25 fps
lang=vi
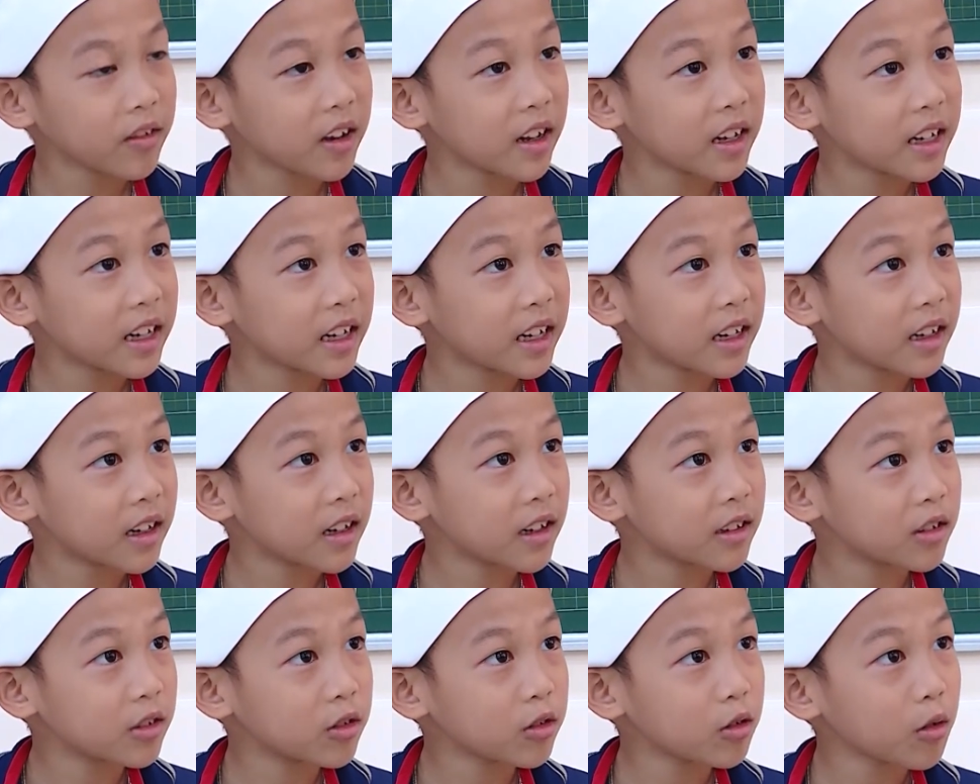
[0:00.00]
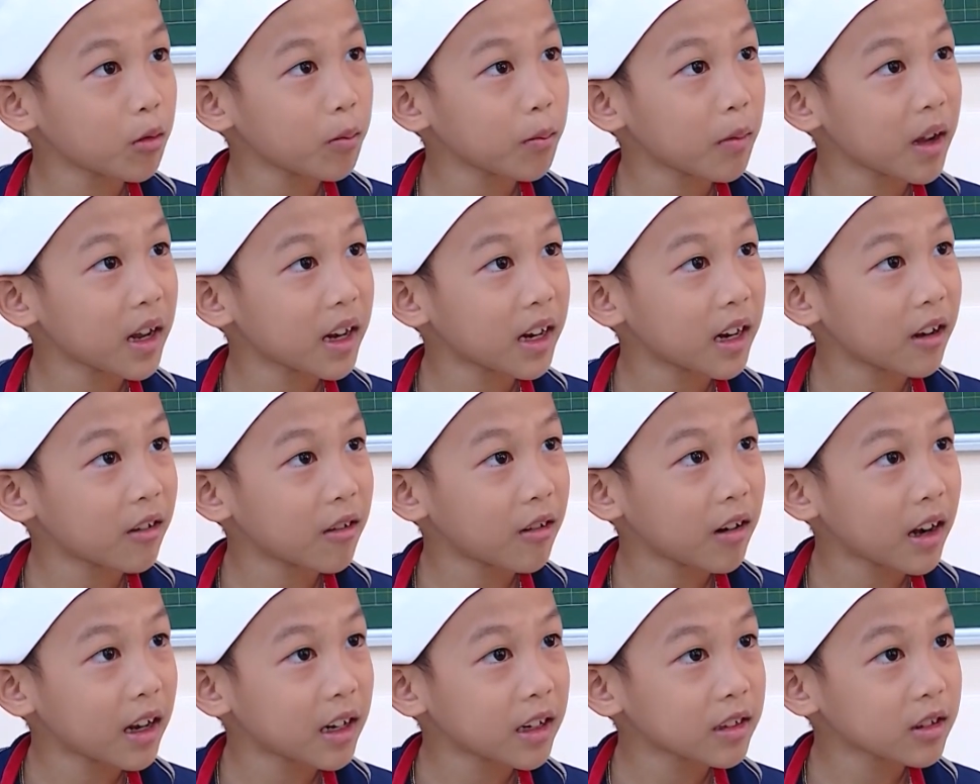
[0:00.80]
về nhà giúp mẹ
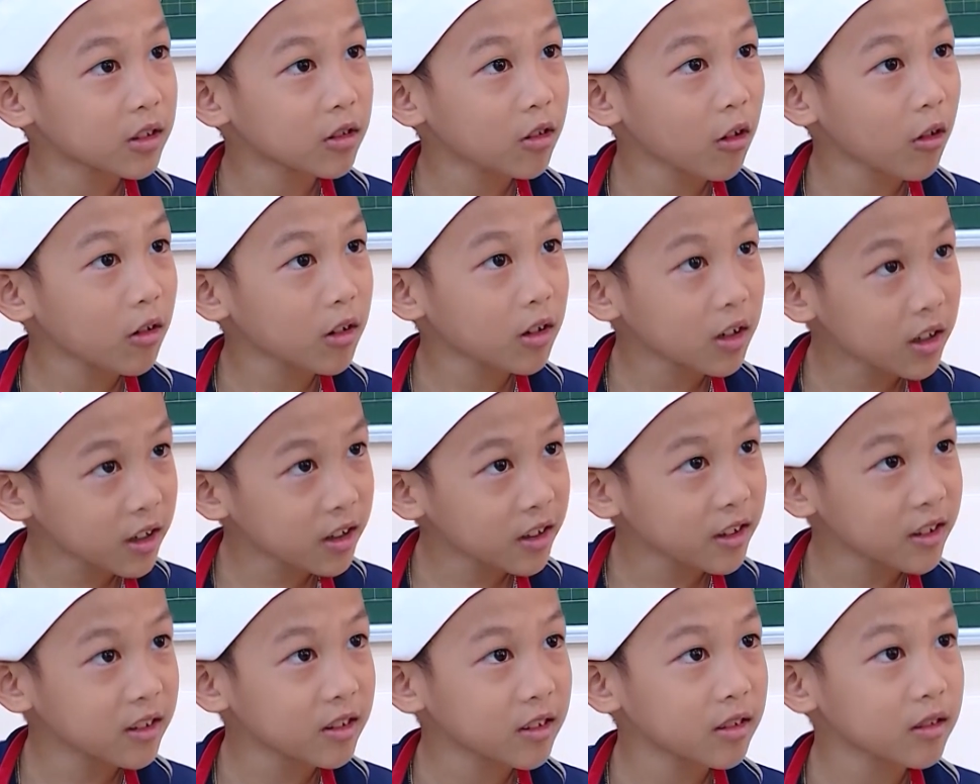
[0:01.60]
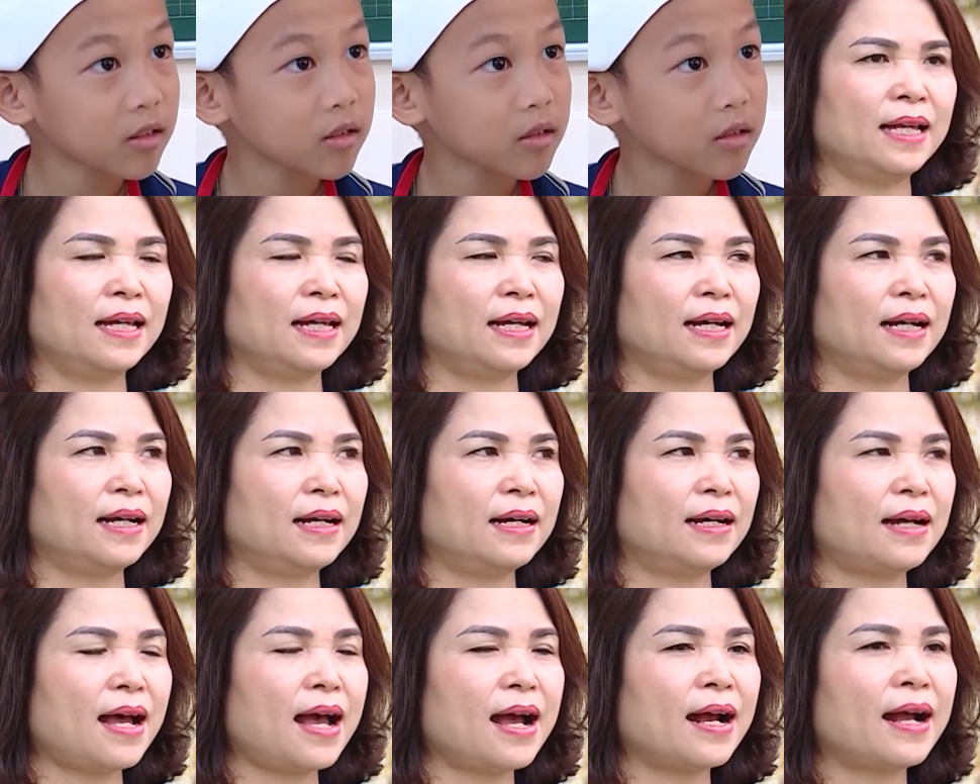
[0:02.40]
nấu ăn tốt hơn.
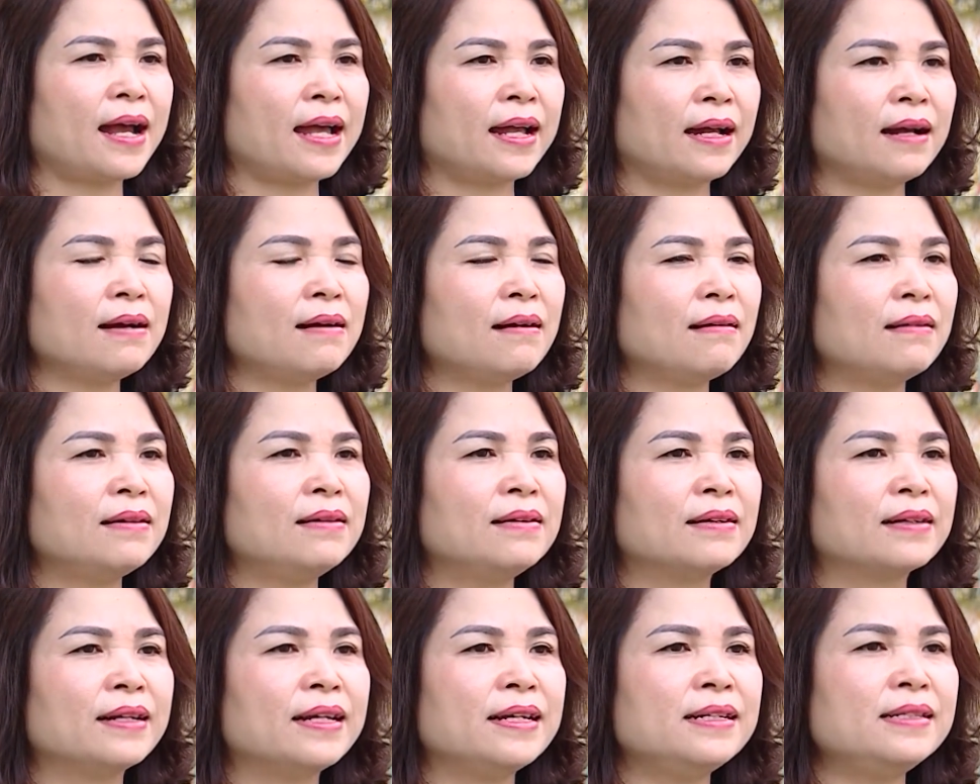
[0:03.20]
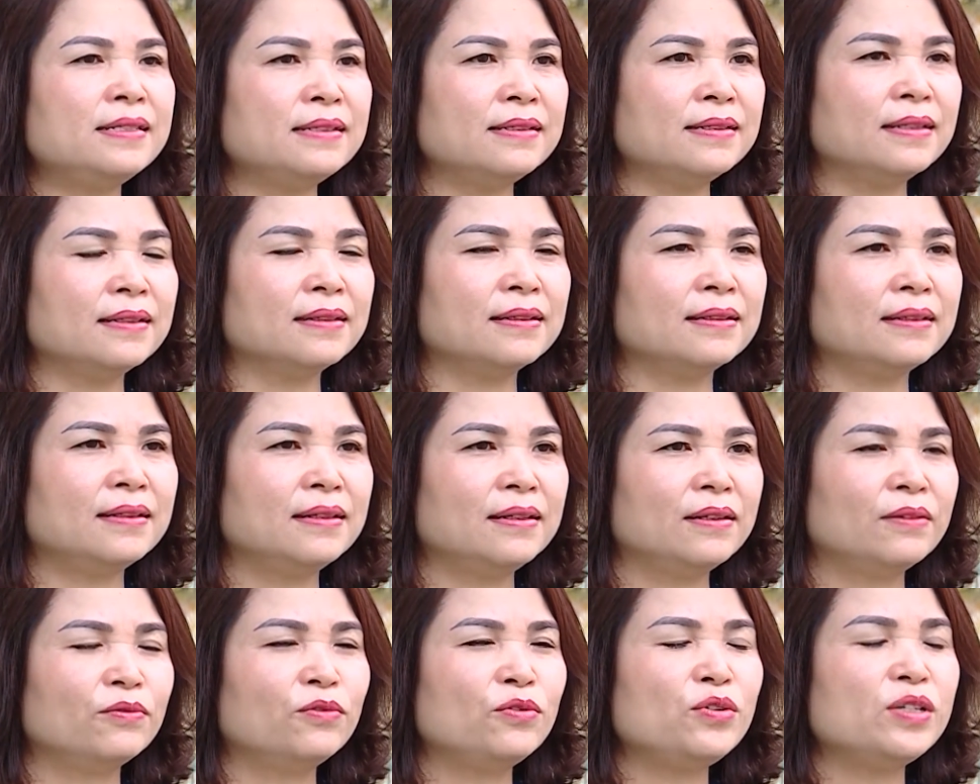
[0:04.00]
À, hàng ngày các con được đến trường,
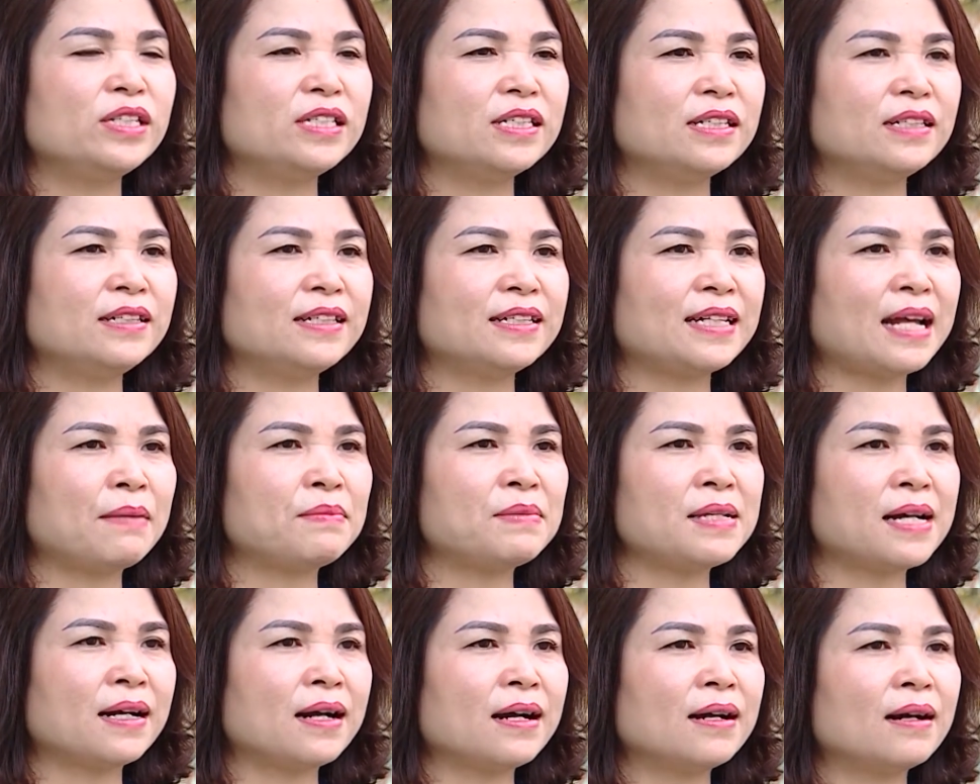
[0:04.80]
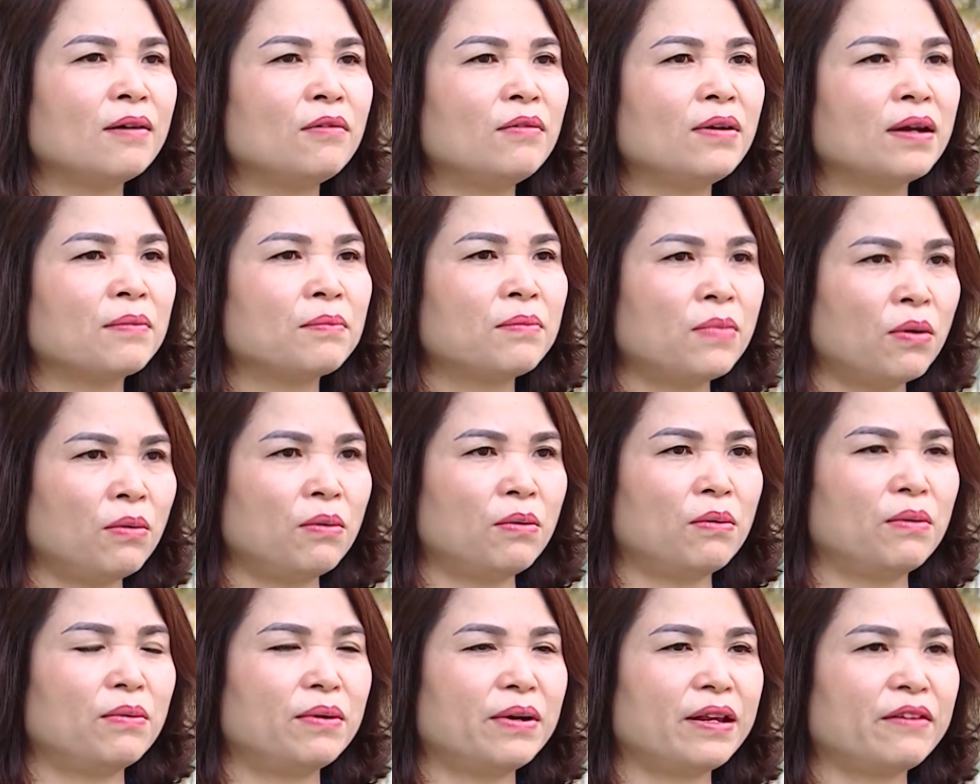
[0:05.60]
vui chơi, tham gia các câu lạc
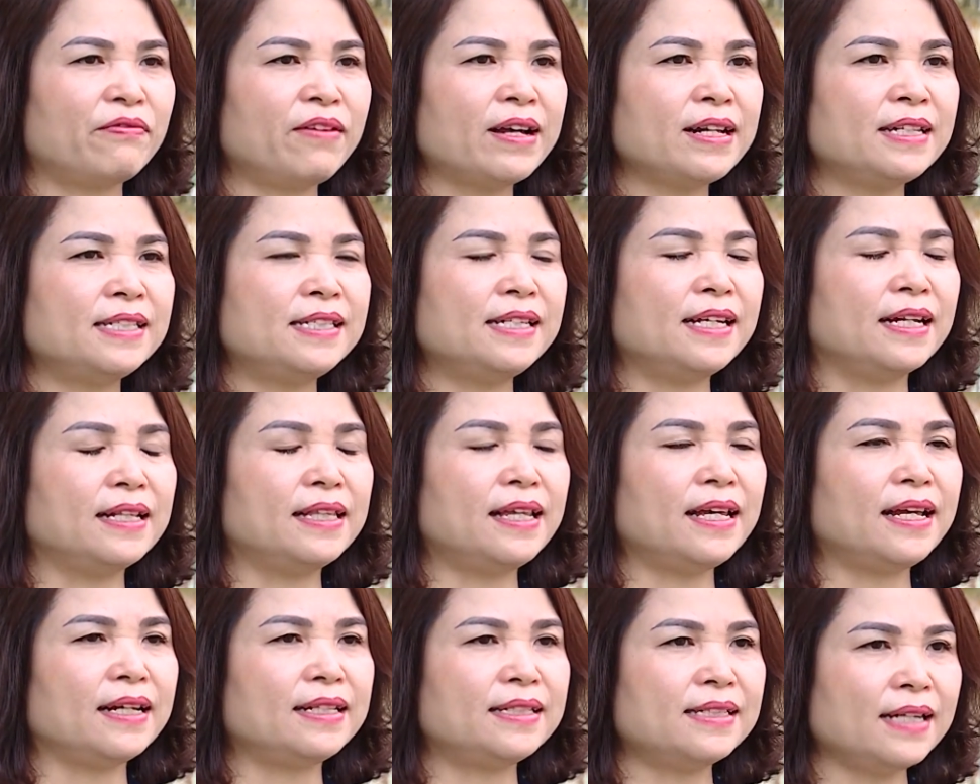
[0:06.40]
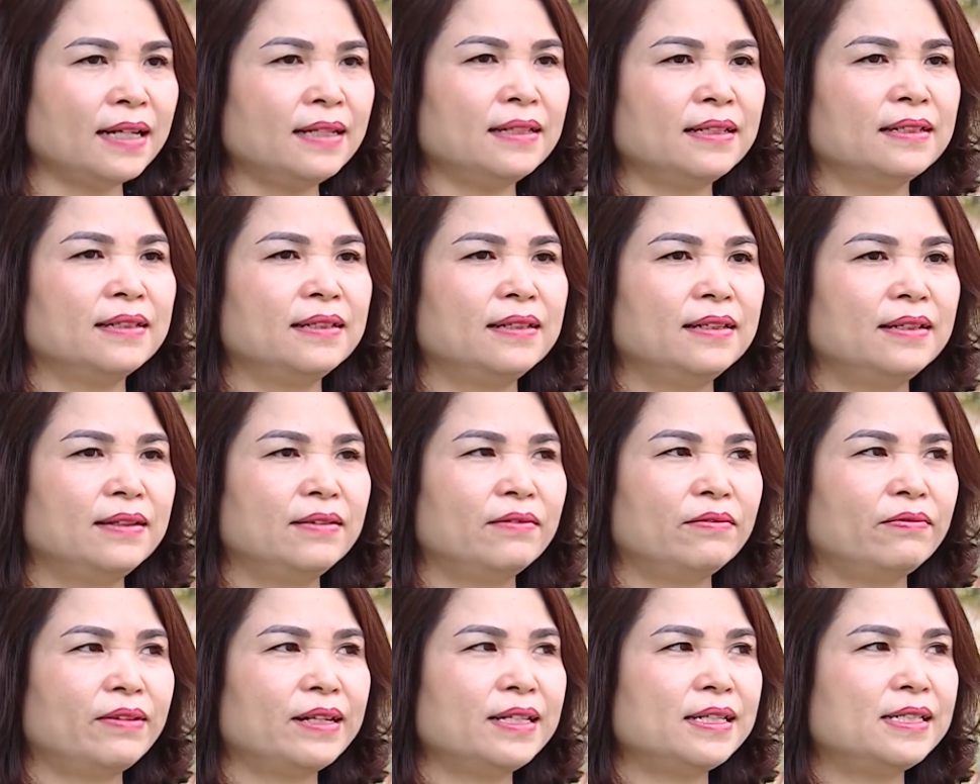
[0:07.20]
bộ để phát triển thể chất,
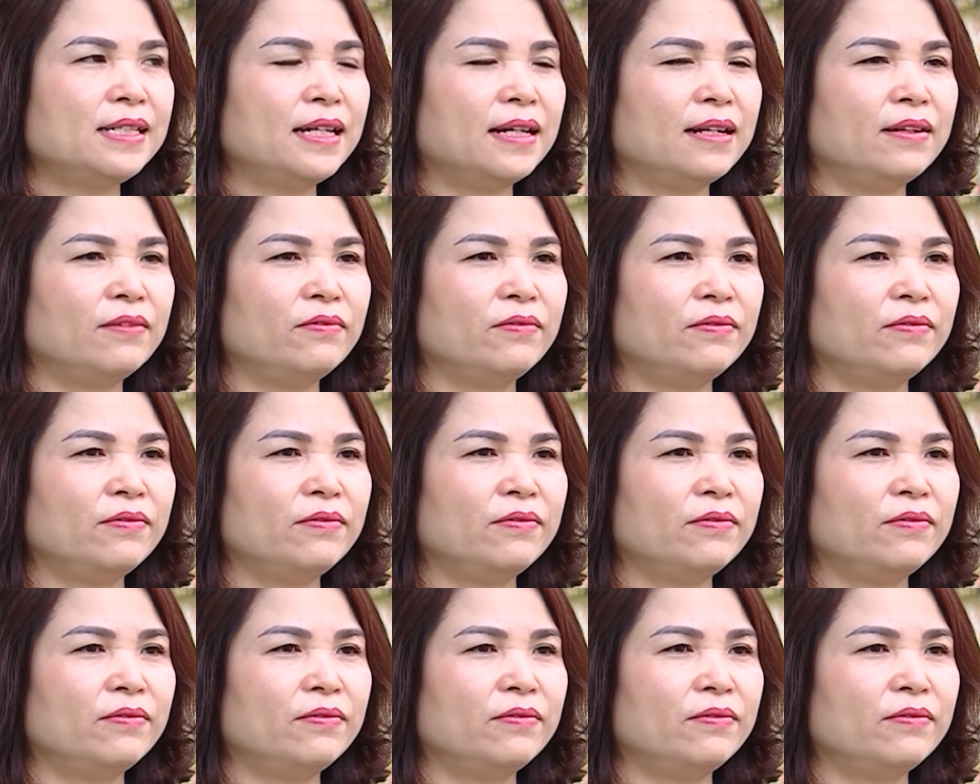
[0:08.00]
phát triển